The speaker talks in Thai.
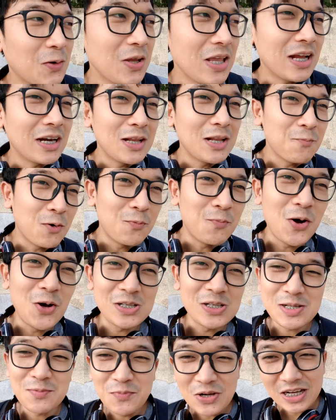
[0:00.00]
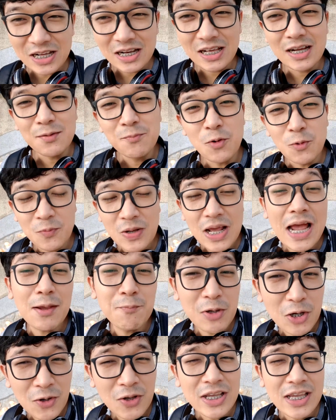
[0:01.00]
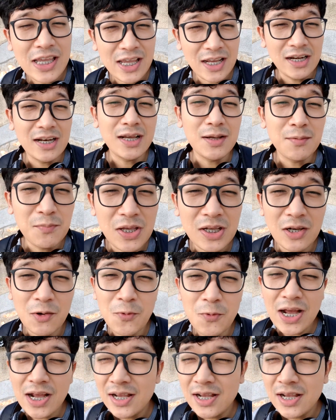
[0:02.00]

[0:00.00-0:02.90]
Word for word: ก็อย่างที่ผมบอกเสมอเลยครับผมถ่ายไม่ค่อยเก่งนะครับเพียงแต่ว่า